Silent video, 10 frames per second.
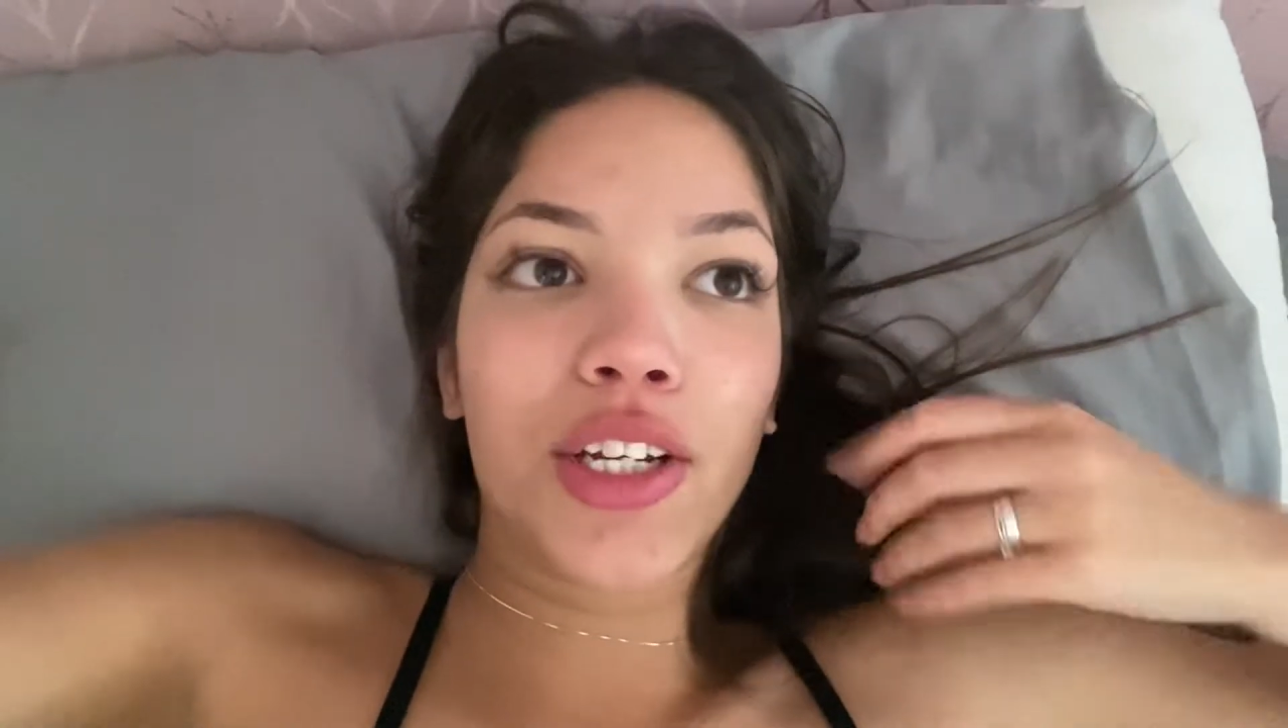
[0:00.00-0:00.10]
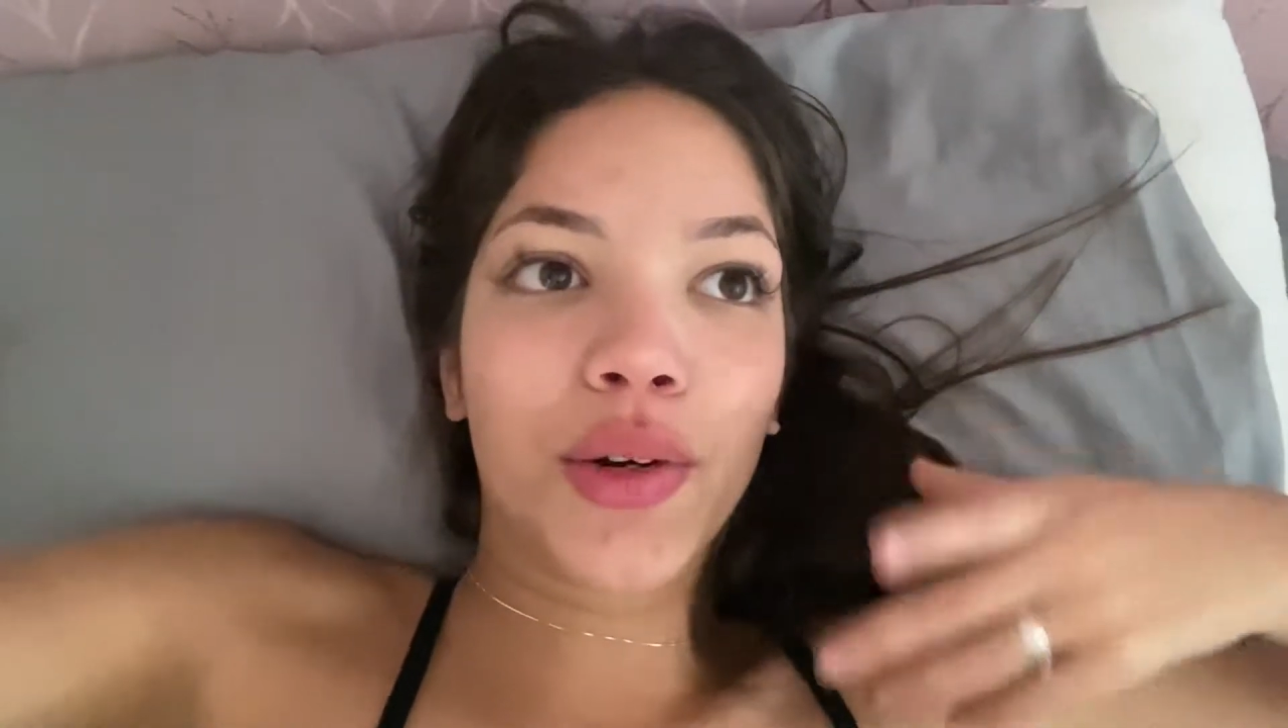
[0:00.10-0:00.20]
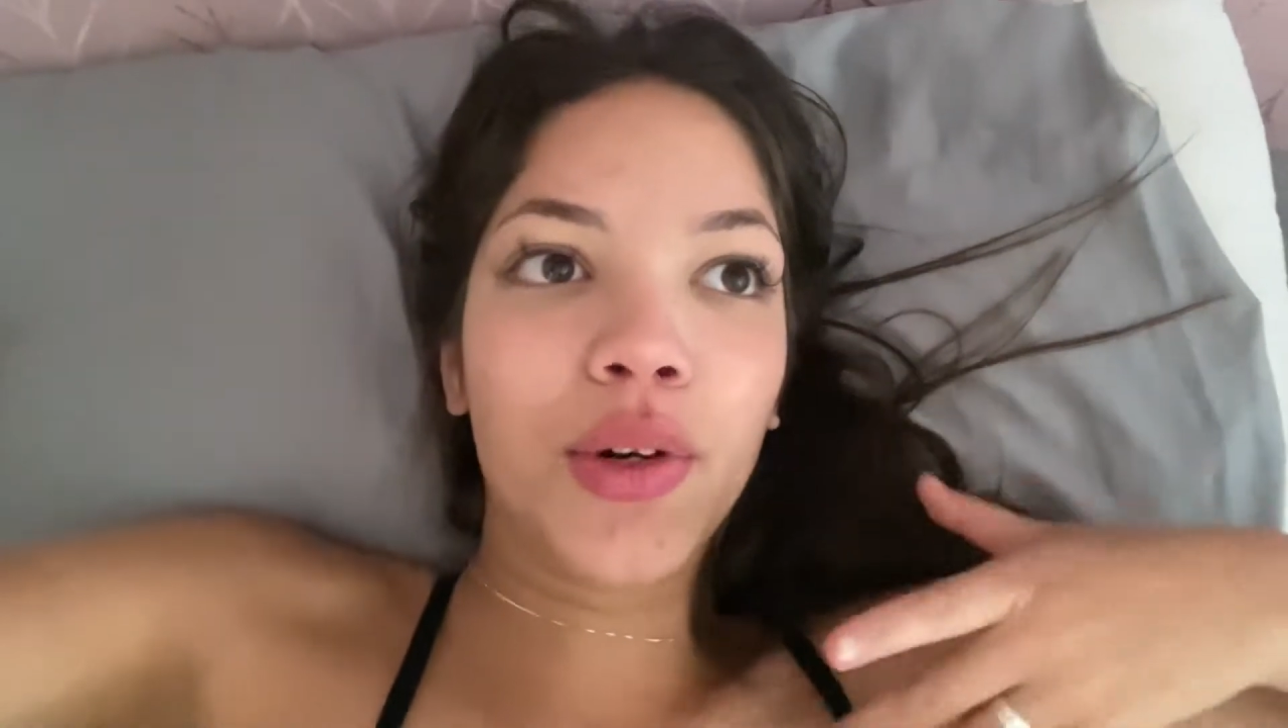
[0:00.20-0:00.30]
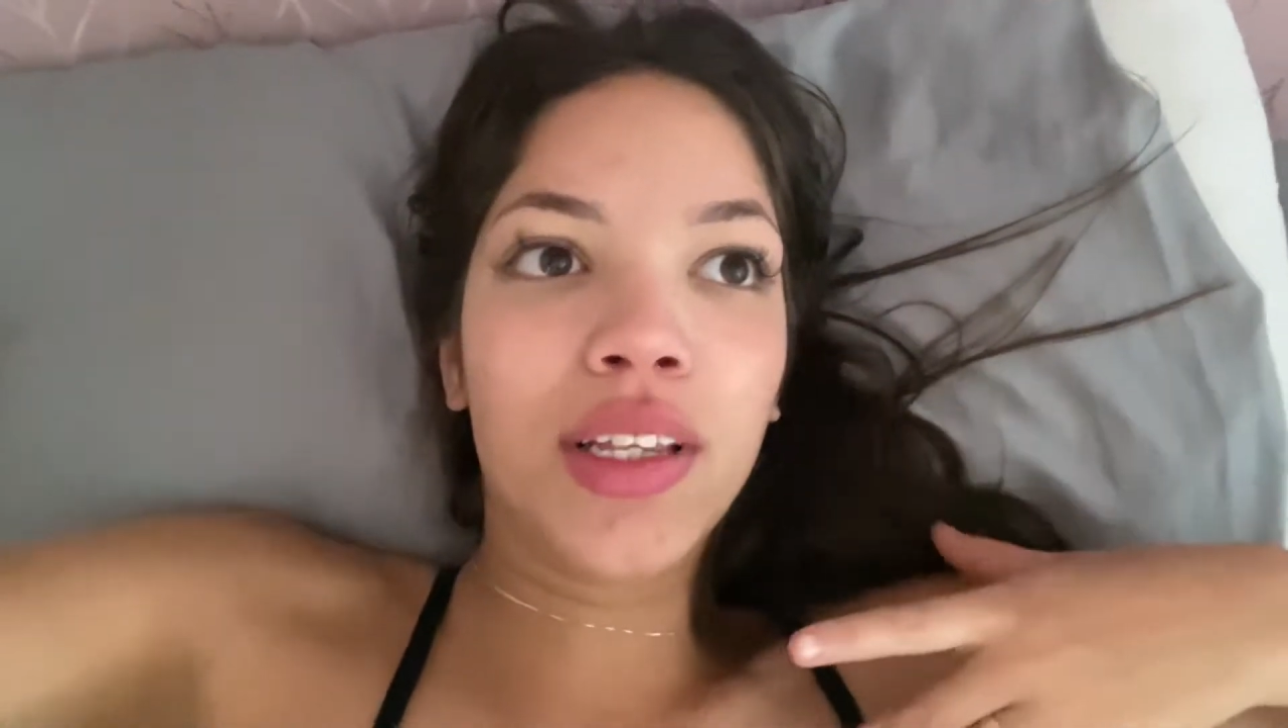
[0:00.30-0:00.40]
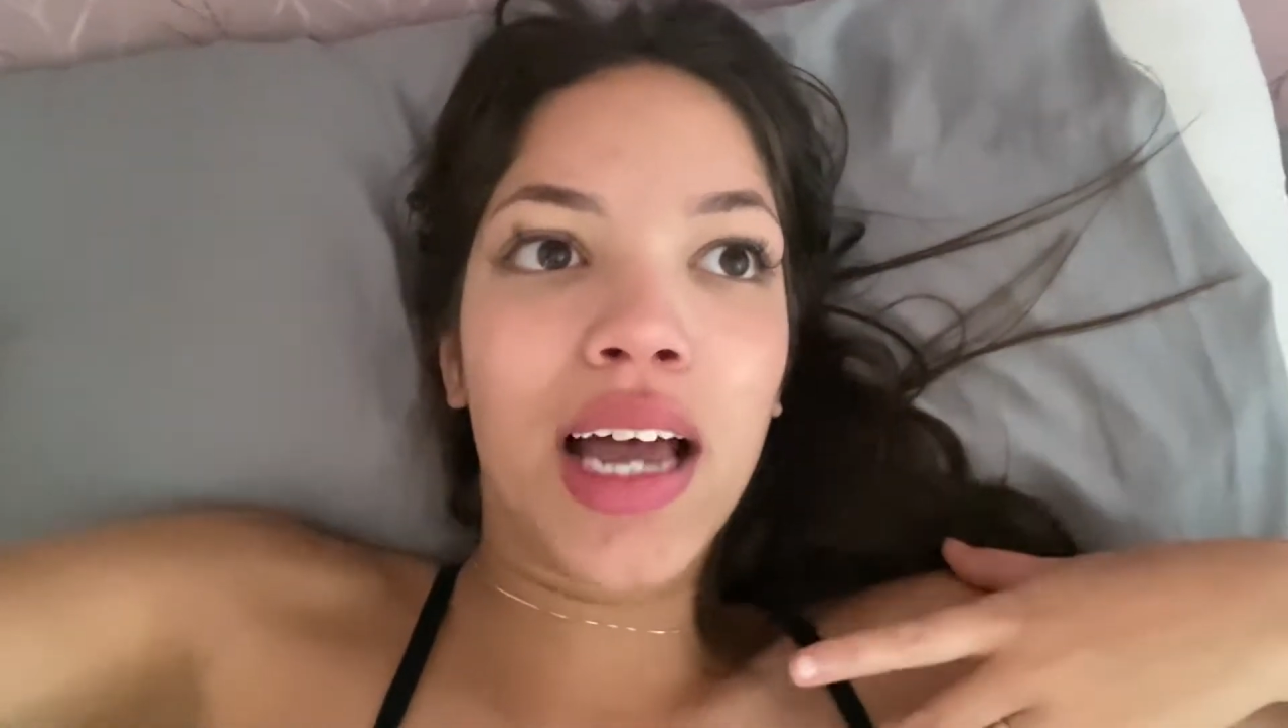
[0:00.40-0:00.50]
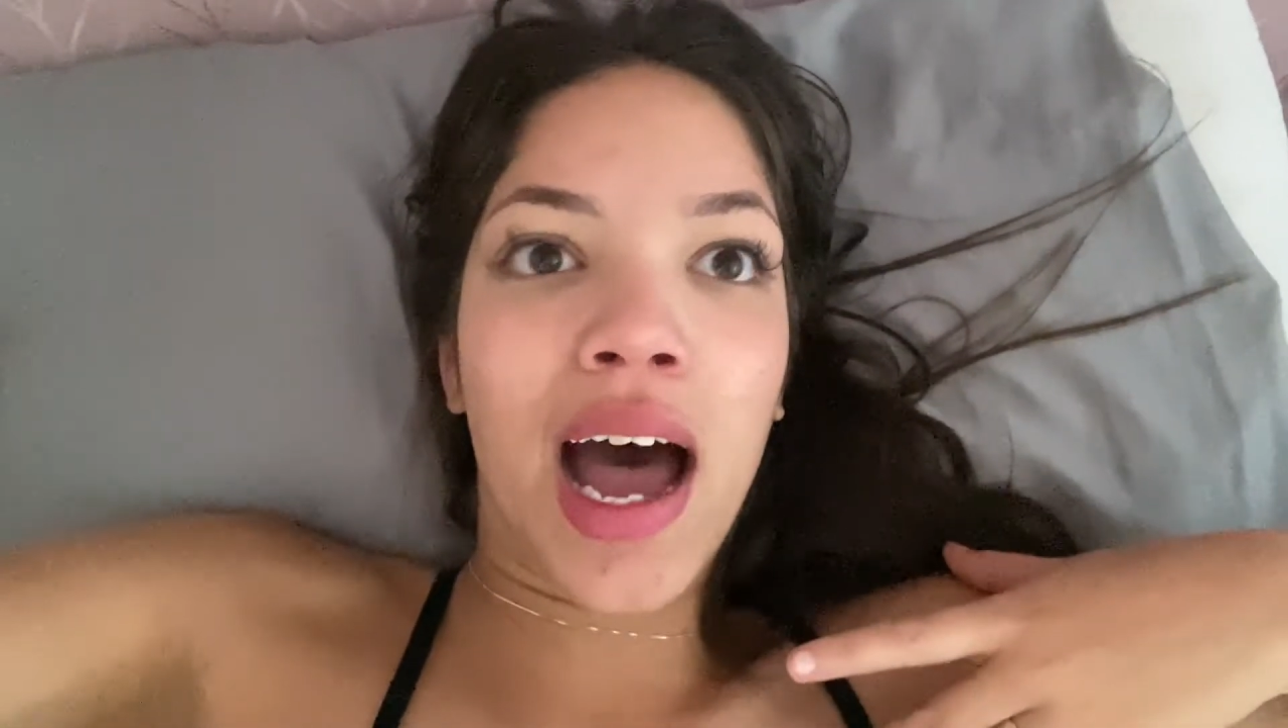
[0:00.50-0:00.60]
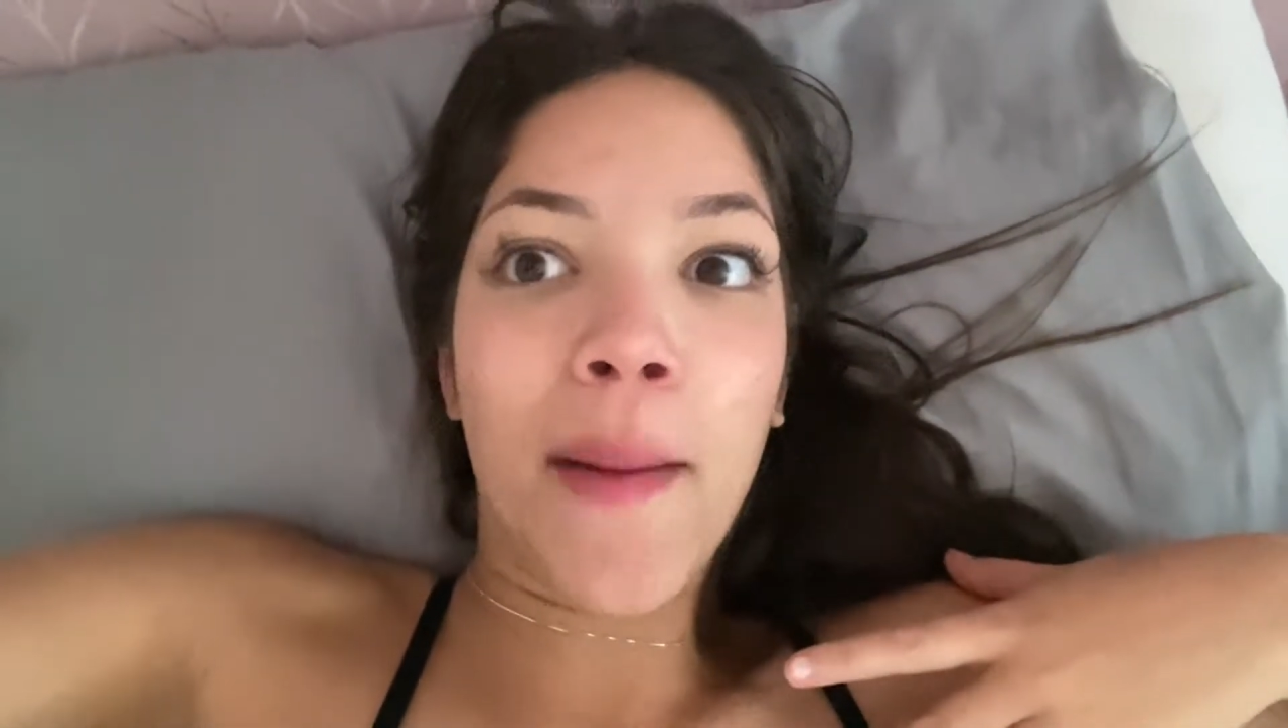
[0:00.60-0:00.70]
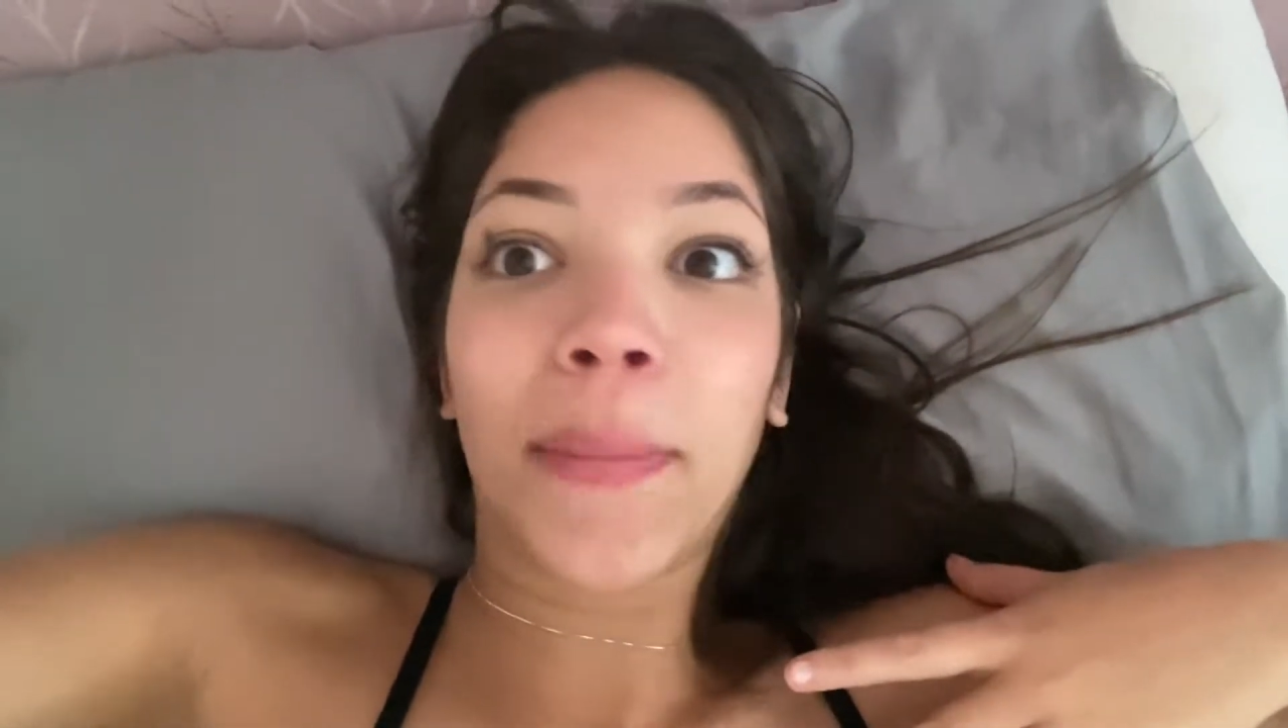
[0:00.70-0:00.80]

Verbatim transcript: acordar.